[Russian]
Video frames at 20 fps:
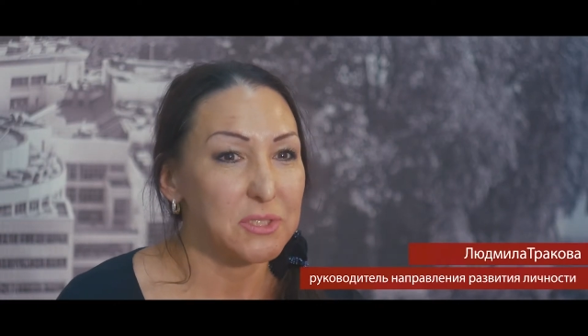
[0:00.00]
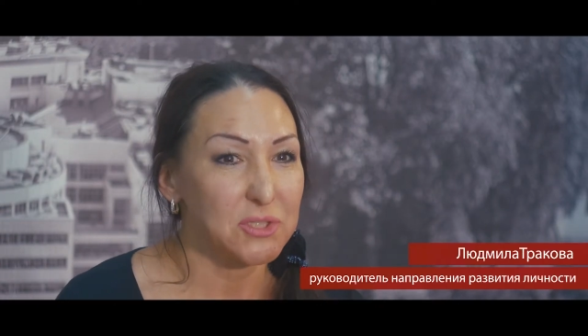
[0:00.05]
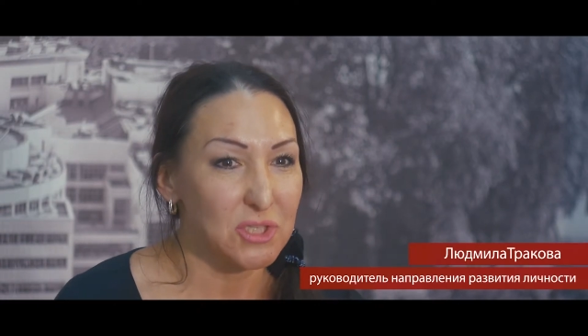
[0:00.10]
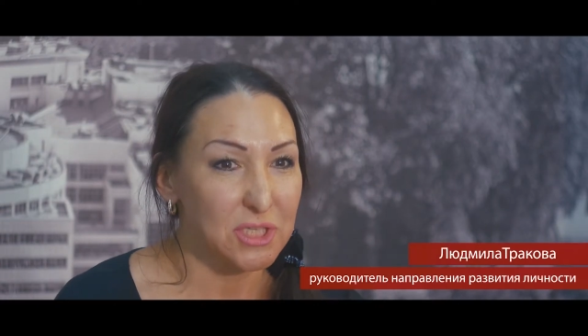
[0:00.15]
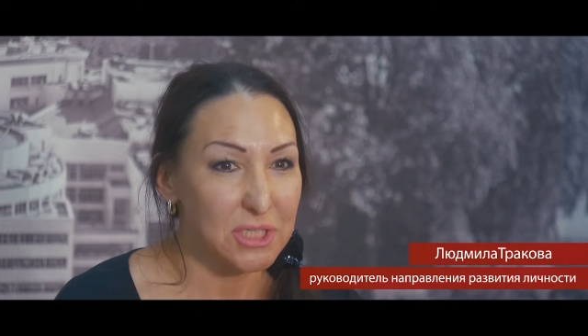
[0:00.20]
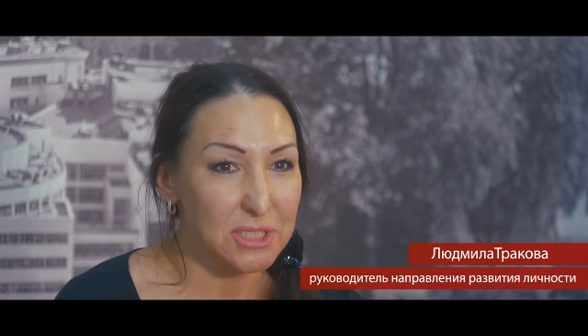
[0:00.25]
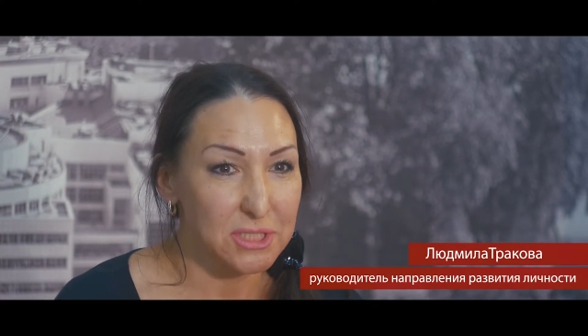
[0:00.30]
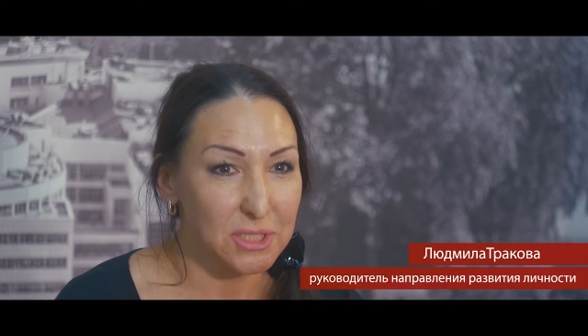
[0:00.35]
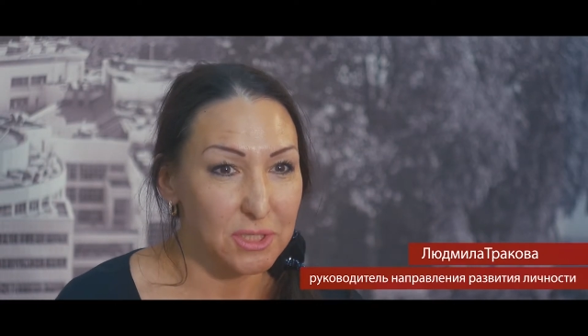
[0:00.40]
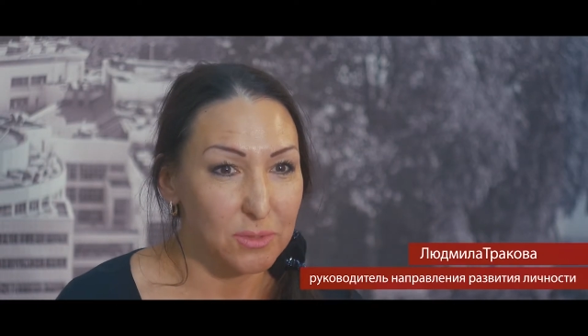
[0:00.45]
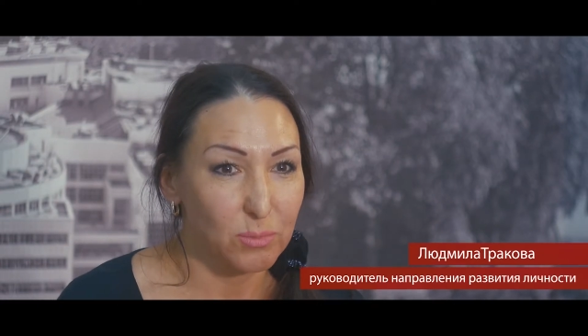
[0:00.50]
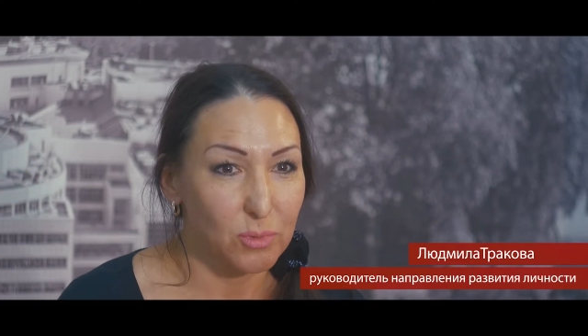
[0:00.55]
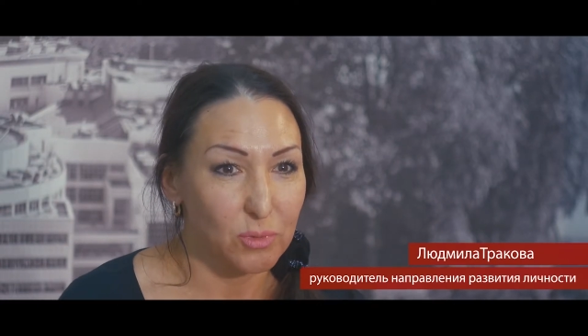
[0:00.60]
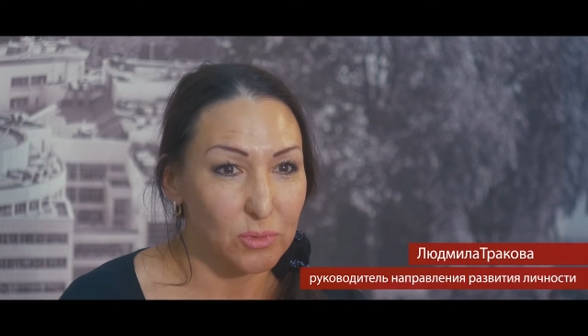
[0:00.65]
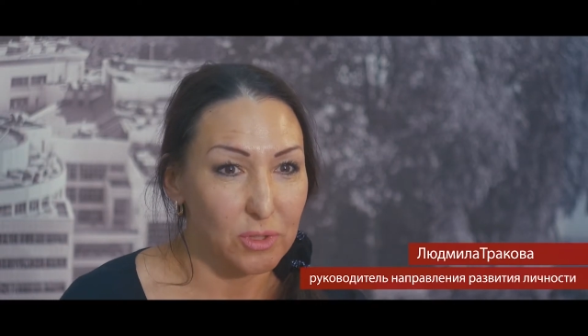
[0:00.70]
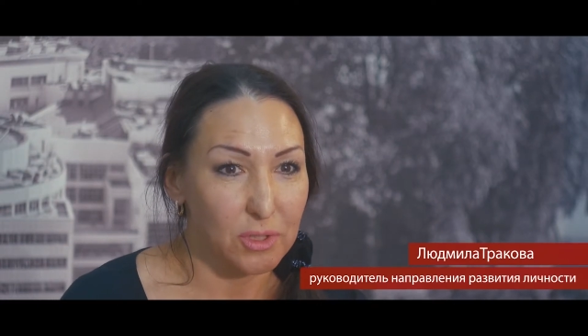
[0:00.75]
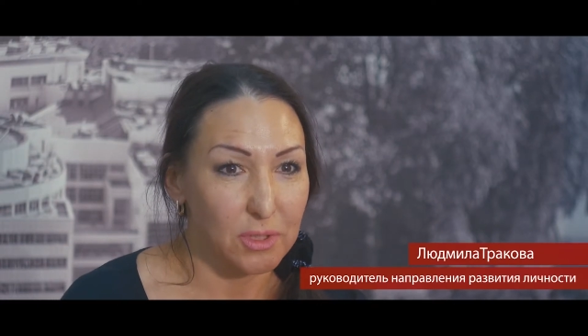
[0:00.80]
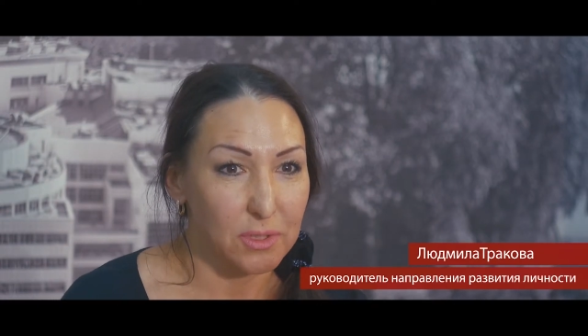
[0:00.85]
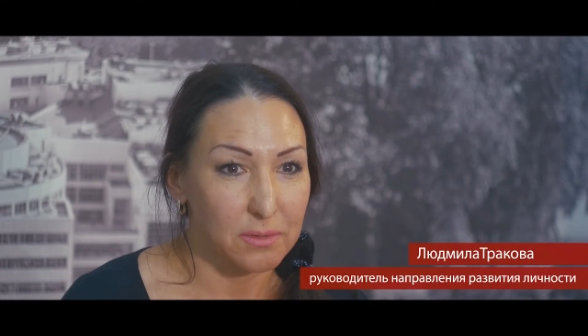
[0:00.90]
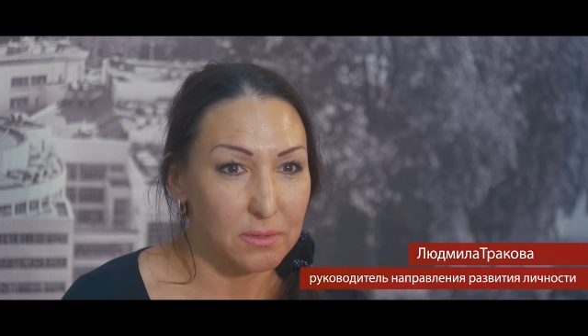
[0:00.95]
интересы
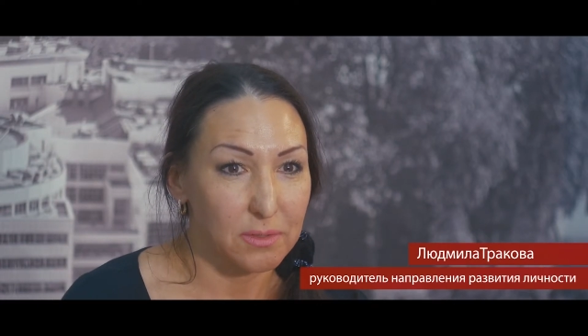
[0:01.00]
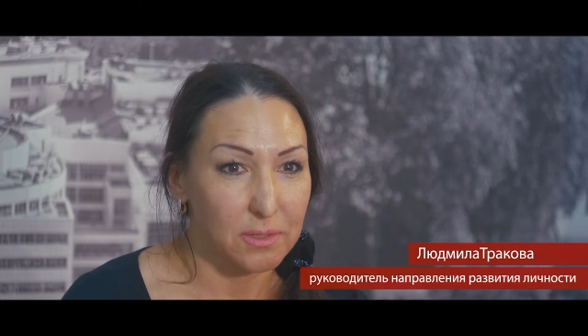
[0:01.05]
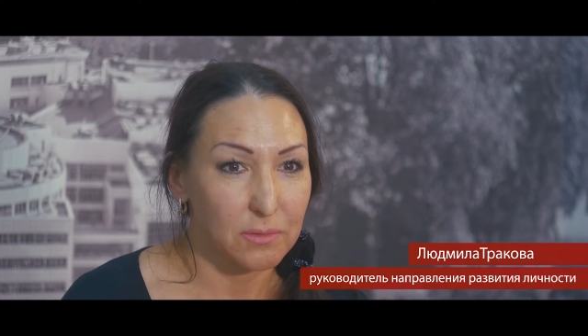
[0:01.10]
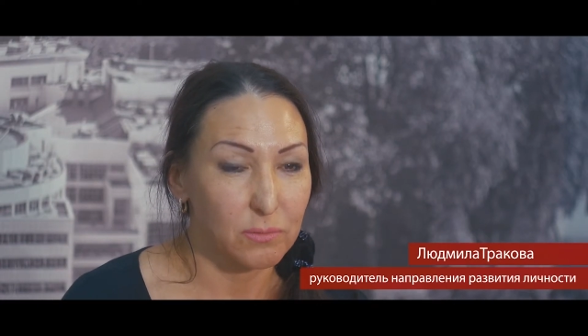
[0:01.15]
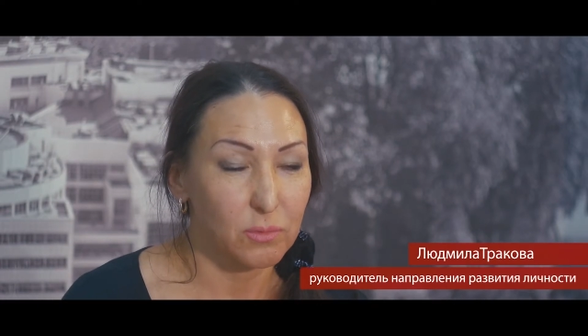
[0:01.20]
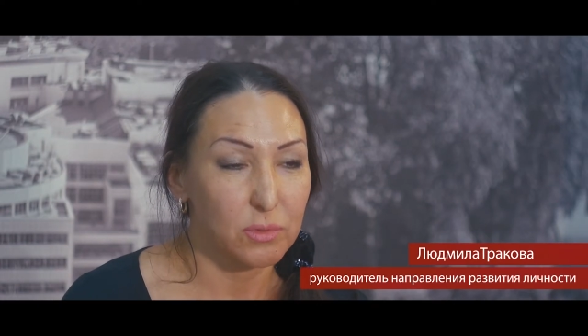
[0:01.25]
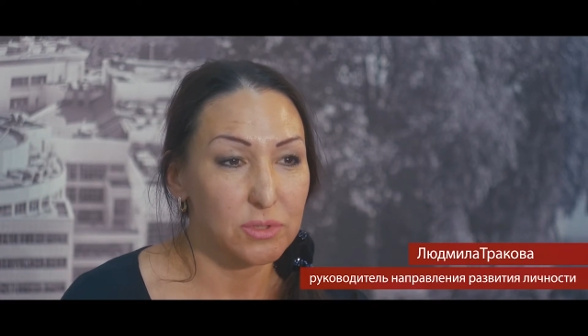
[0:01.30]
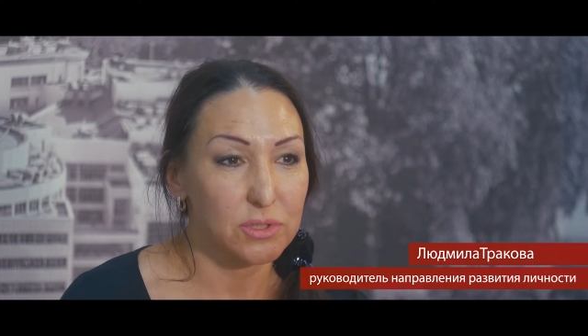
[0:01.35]
ребенка, его